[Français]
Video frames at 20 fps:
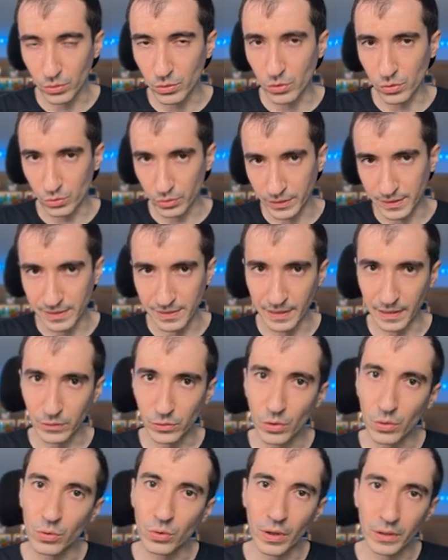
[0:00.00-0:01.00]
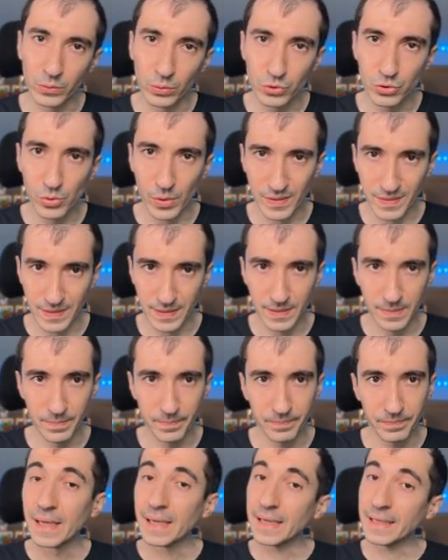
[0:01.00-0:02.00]
que l'utilisateur aura donc choisi.
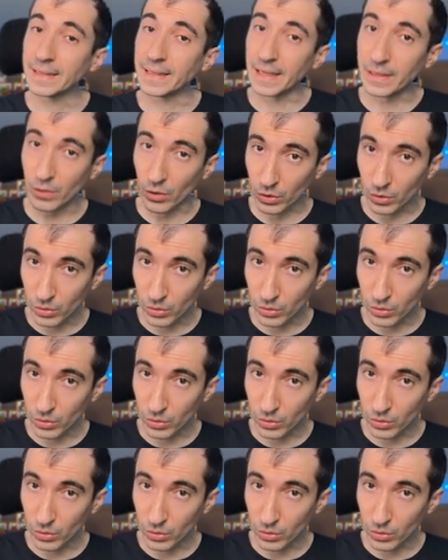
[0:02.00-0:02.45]
Et d'ailleurs,